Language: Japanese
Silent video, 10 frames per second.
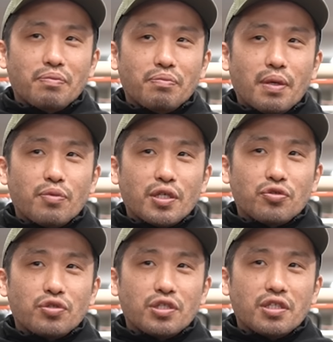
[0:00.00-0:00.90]
バムが
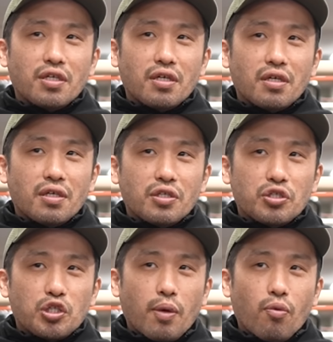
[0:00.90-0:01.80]
中心で、
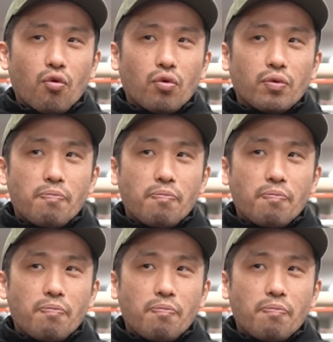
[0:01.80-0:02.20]
しかも